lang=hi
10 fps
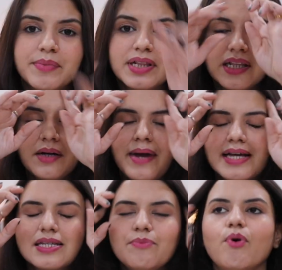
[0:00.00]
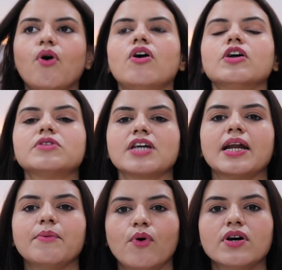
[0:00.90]
मतलब ऐसे बहुत
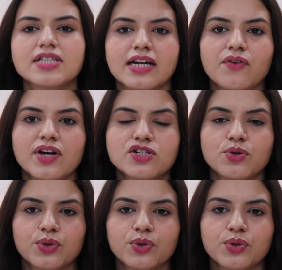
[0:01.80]
सारे बहुत सारे क्वेश्चन